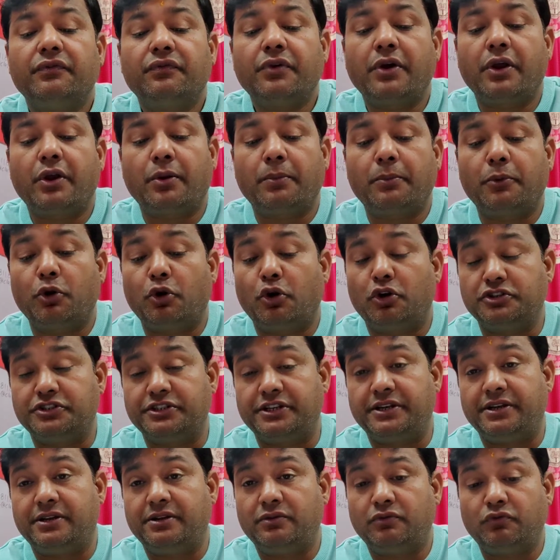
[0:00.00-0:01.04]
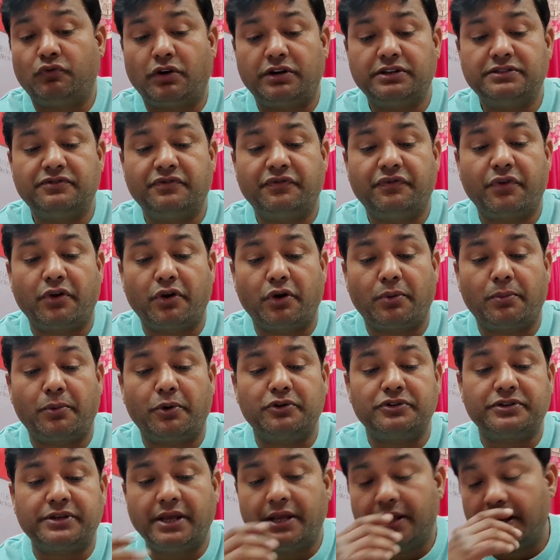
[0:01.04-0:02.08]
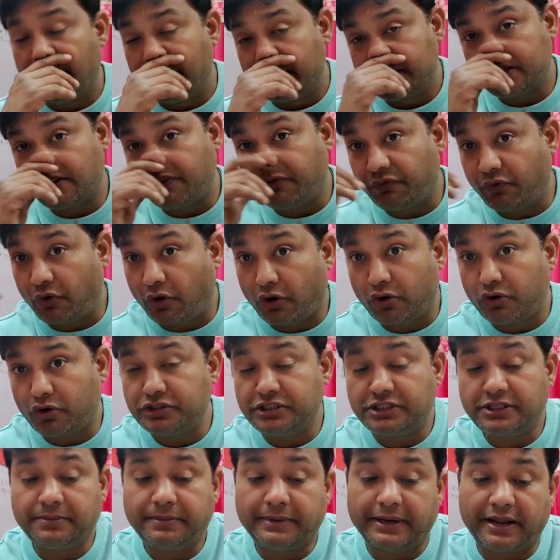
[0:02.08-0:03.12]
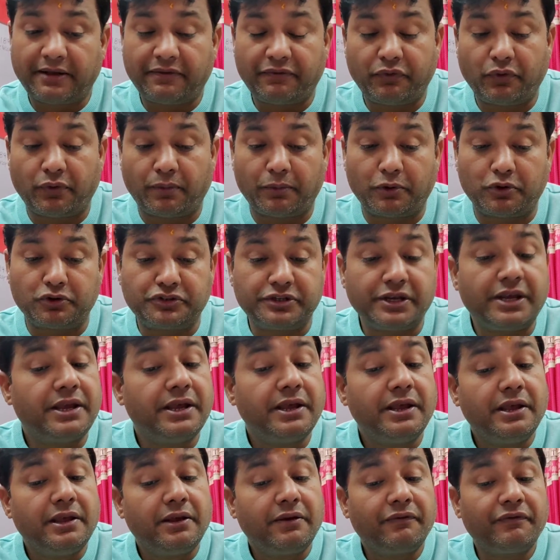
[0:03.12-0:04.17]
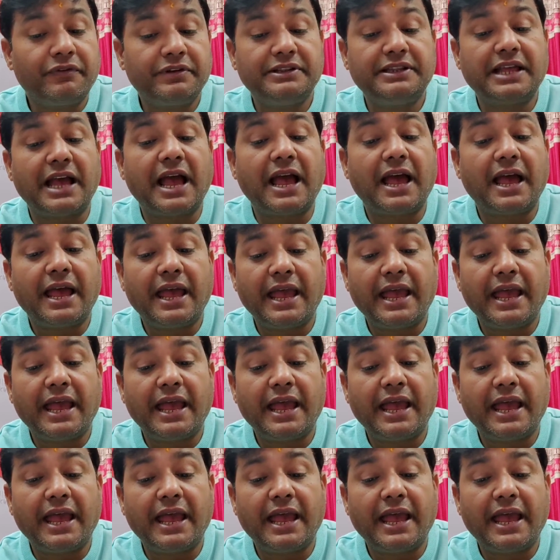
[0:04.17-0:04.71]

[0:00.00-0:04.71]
फेनोमोलॉजी व्हाट इज फेनोमोलॉजी सर फोनोलॉजी से बना फोनोलॉजी with the